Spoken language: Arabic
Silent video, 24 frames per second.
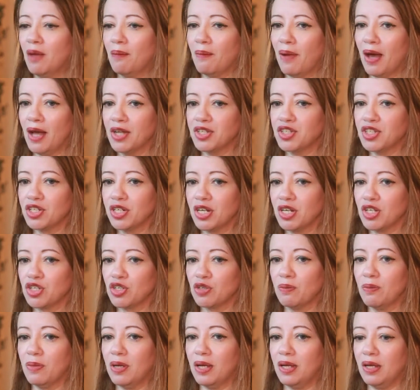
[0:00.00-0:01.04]
ما عادش
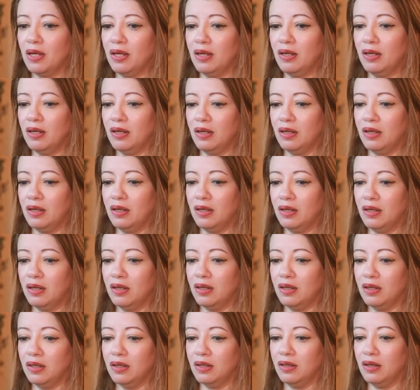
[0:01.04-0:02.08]
ينجم
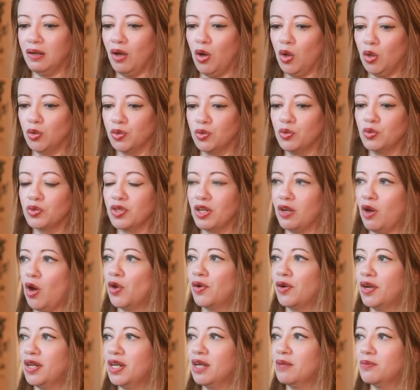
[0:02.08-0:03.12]
الحدود
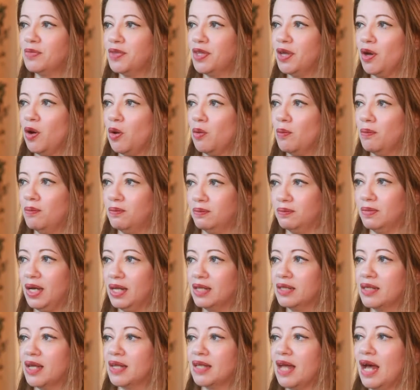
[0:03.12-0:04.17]
الحريه نتاعو
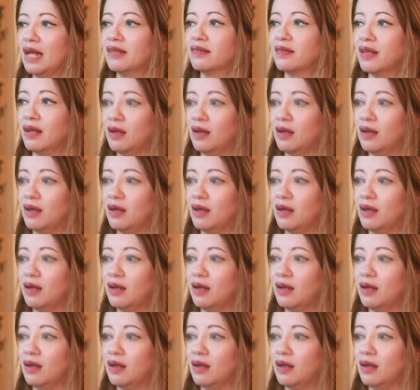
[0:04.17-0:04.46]
معناتها حتى